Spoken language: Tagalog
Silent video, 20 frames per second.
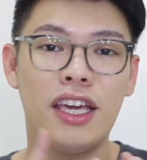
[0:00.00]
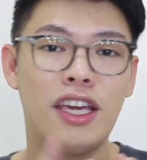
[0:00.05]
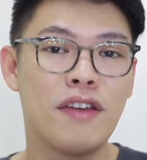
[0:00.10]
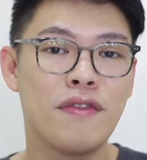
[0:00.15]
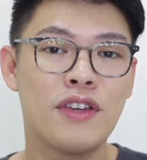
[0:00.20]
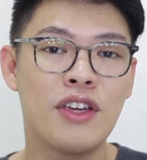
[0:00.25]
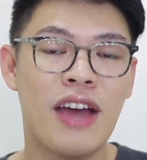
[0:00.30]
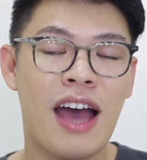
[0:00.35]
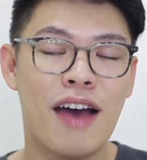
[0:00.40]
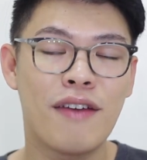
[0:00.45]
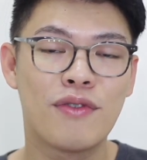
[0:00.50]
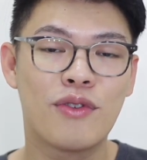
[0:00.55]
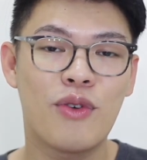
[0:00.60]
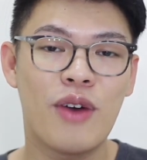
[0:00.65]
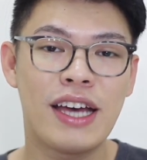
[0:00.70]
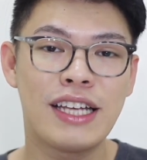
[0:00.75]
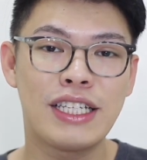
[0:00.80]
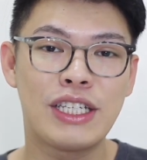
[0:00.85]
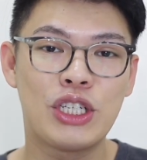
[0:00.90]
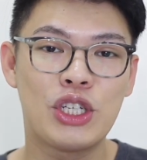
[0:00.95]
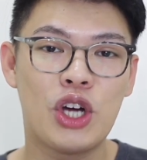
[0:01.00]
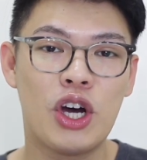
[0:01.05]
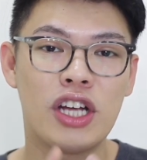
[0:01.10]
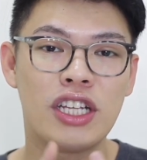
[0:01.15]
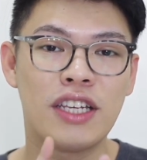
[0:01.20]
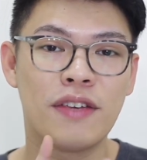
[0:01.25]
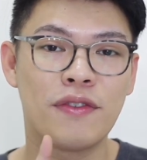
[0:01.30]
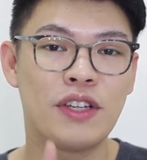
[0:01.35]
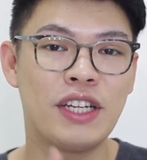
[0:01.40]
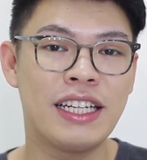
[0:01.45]
If you have
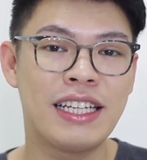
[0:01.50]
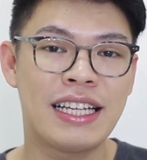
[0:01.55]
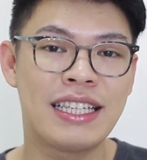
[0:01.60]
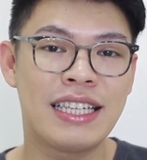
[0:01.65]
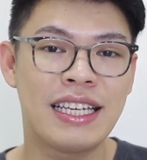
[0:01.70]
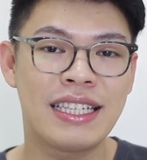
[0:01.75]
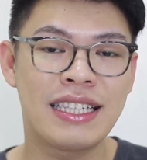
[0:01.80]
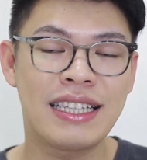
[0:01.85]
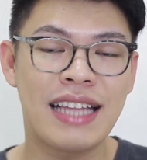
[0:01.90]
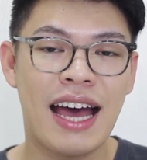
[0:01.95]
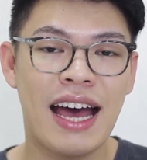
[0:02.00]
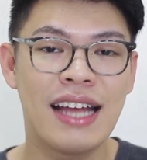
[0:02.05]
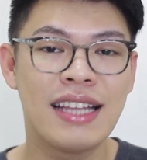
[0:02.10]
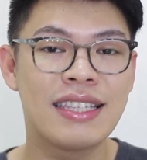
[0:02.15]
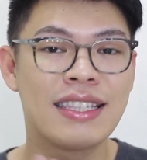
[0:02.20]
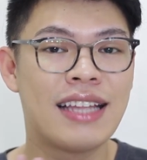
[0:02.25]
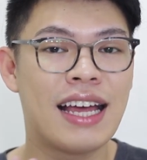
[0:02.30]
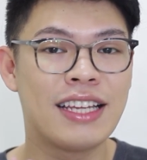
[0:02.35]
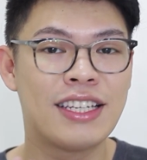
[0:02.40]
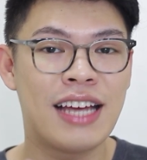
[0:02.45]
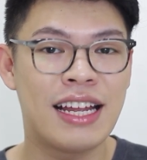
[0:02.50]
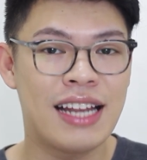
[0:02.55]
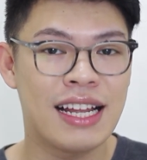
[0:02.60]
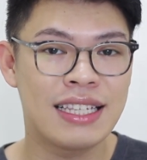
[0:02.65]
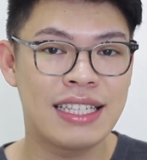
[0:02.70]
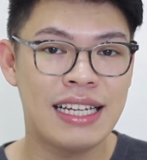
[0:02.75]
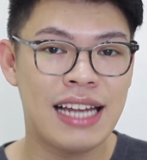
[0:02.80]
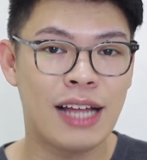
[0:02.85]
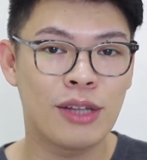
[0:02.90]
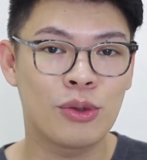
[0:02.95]
questions, if you need assistance, nandiyan
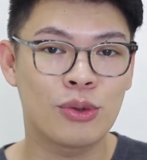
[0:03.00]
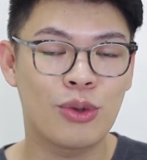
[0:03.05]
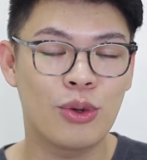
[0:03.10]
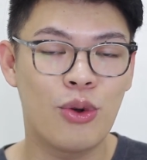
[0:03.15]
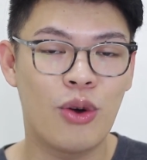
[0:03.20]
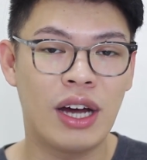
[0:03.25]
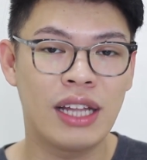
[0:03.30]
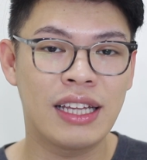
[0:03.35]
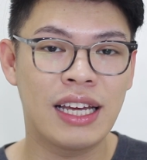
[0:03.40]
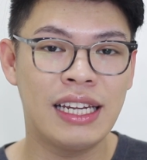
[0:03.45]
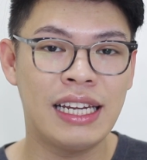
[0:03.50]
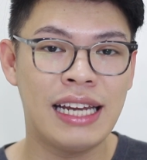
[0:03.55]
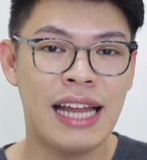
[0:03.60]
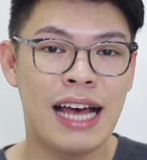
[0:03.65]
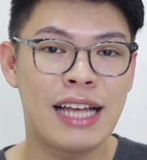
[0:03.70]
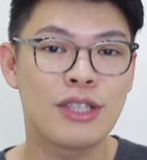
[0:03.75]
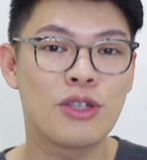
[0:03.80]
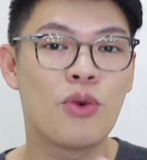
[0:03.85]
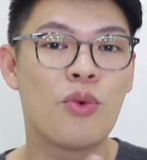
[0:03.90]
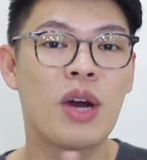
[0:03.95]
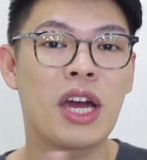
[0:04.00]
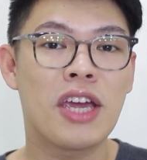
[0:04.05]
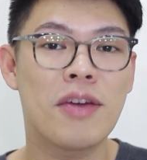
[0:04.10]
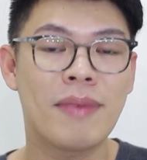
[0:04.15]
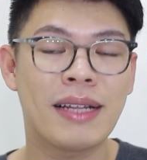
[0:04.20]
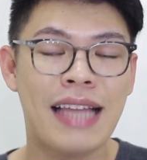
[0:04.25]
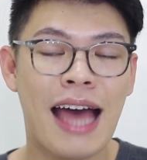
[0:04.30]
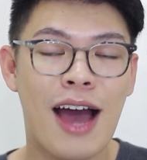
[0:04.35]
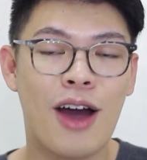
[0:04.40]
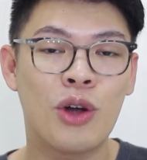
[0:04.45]
lang sila tutulungan kanila so huwag
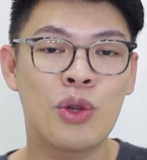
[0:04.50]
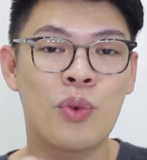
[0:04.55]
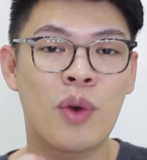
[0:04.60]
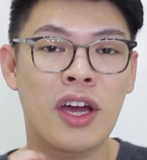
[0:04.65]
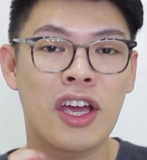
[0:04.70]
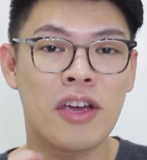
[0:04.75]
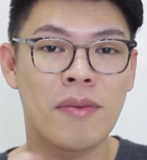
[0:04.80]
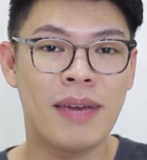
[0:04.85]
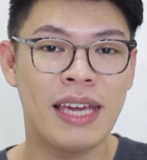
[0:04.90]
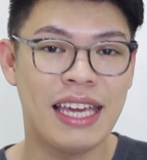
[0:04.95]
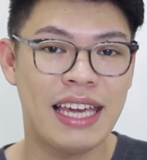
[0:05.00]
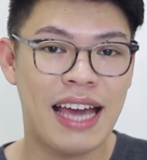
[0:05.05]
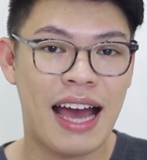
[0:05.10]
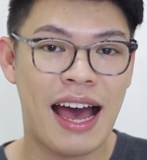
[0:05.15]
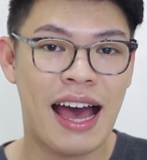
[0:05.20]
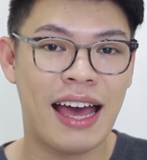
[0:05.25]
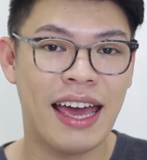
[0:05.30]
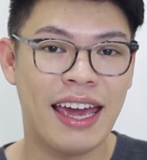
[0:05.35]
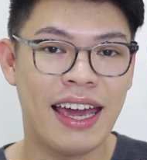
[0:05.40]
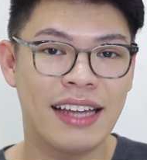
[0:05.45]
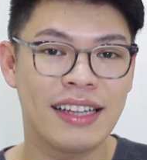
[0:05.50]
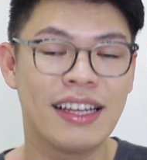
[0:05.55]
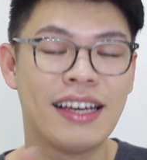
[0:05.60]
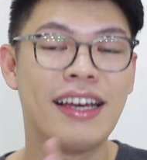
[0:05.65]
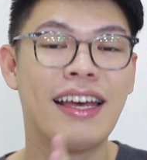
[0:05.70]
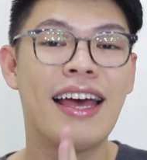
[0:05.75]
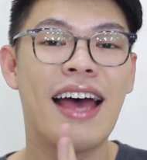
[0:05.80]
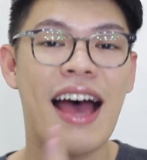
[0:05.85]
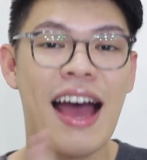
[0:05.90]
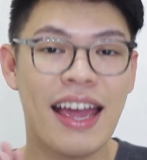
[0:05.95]
kayong matakot, huwag kayong mahiya and
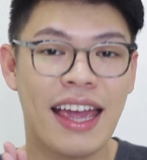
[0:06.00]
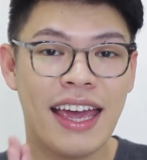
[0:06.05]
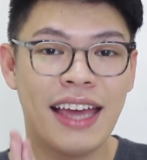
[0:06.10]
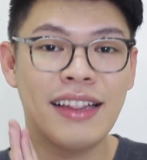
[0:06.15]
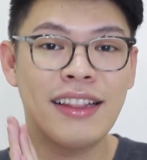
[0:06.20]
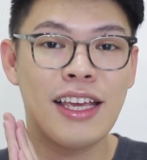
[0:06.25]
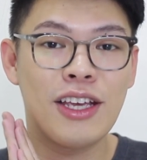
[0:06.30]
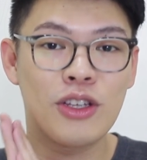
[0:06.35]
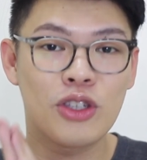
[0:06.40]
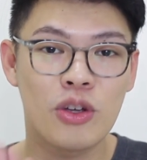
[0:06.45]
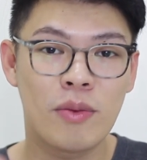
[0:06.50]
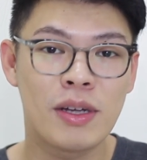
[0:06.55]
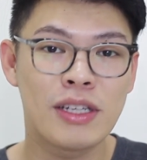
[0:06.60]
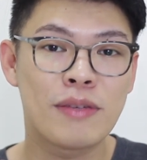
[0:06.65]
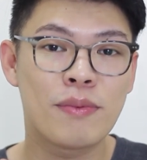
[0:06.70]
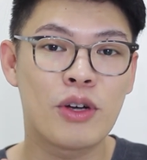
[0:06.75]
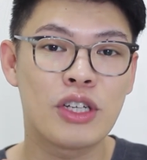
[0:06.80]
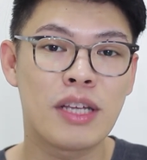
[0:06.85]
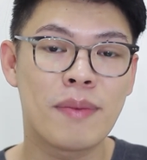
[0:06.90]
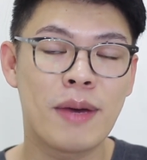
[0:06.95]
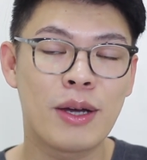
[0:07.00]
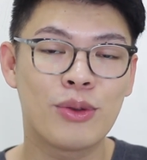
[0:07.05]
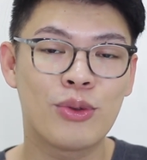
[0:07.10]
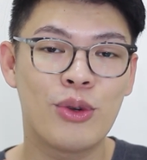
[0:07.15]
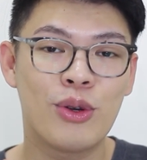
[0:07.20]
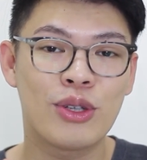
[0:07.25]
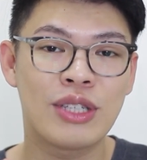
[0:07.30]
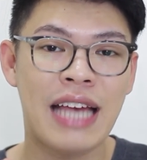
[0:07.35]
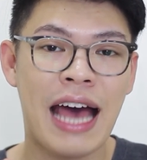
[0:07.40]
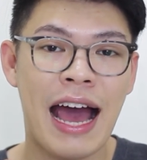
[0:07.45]
again, thank you so much po sa
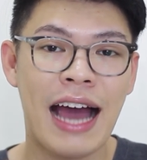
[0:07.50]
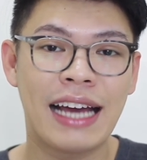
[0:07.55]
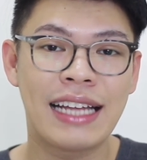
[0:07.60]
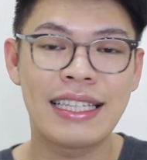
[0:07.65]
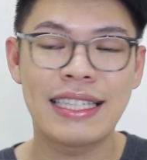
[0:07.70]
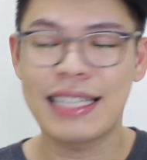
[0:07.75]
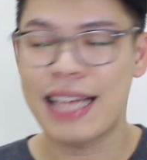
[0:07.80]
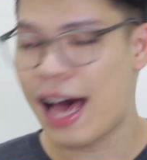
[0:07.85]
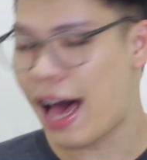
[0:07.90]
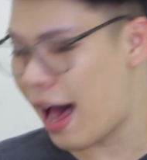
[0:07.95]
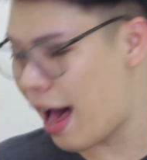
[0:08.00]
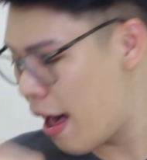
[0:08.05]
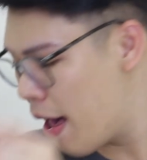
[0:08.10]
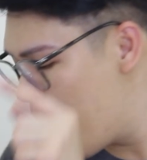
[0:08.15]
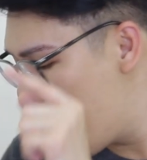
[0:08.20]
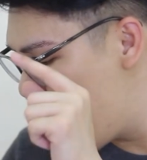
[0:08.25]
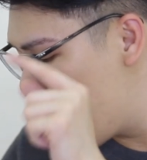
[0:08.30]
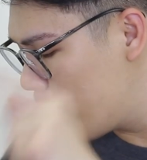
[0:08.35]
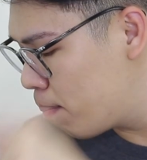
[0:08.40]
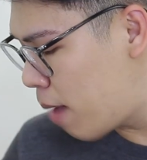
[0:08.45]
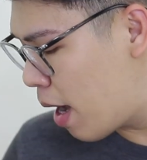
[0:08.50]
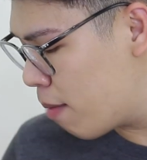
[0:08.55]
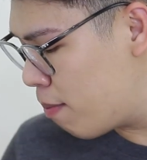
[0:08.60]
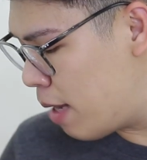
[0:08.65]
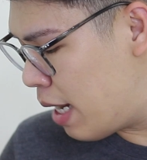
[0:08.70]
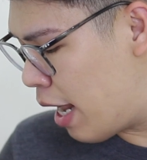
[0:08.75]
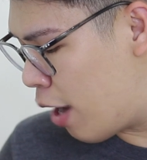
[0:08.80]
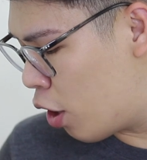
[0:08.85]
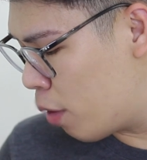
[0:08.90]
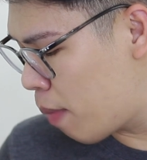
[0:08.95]
pagtulong sa akin sa
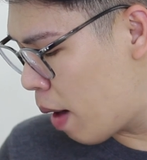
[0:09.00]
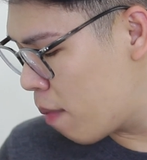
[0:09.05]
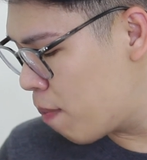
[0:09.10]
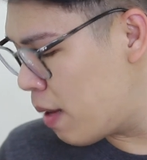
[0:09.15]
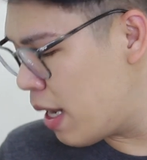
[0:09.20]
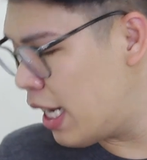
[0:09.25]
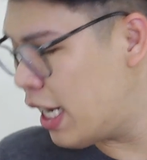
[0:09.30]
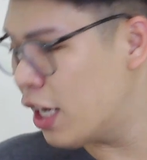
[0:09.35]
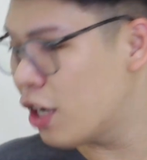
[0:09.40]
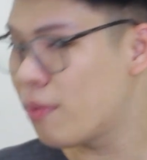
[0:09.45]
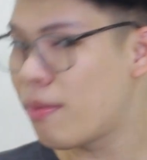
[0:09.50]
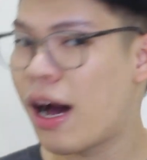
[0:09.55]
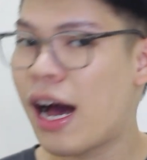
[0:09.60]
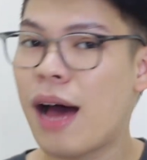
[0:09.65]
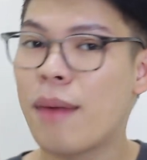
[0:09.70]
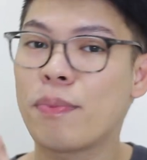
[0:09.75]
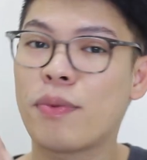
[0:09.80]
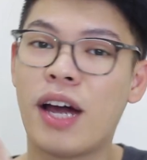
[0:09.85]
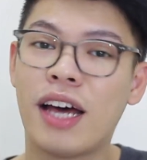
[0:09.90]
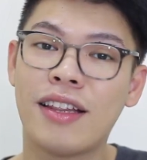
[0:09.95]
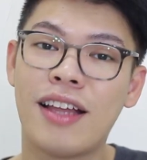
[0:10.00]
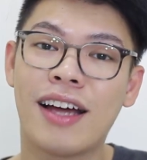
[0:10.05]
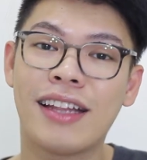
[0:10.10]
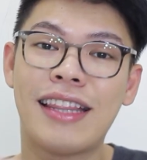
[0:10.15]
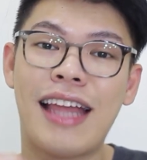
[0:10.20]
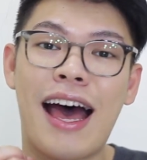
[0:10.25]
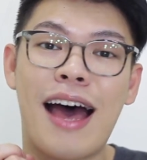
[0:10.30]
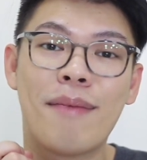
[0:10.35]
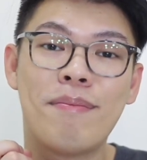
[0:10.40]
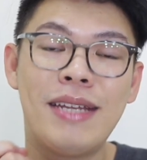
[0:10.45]
pagbili or pagpili ng mga product
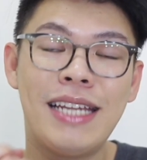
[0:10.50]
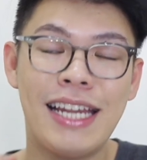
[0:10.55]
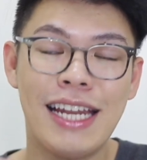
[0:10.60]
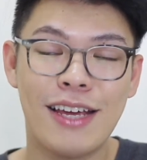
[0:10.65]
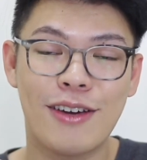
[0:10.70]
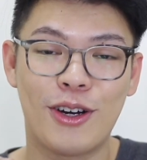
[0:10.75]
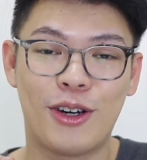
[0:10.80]
na binili